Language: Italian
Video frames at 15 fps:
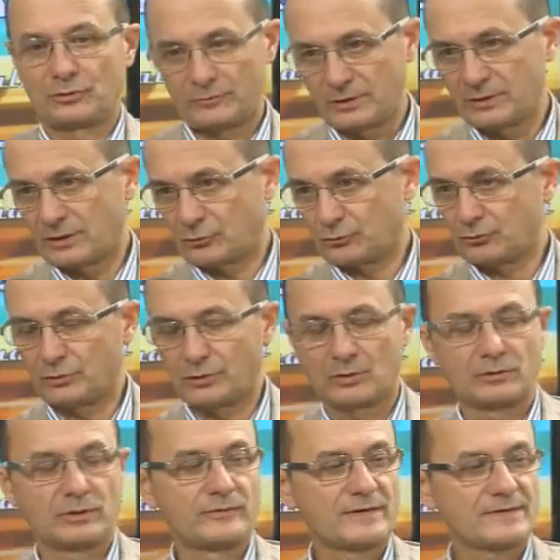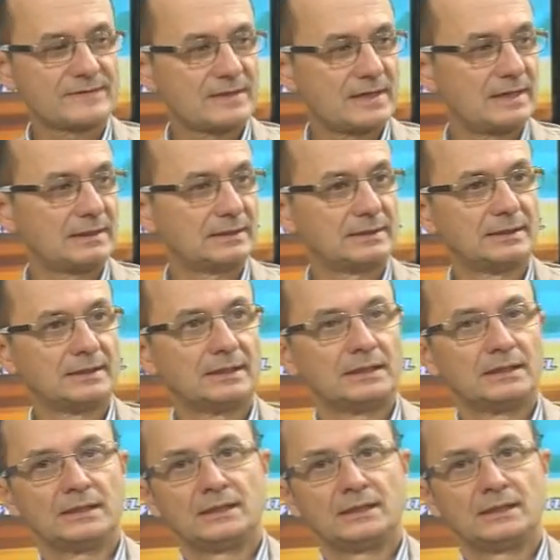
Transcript: diventa storia universale.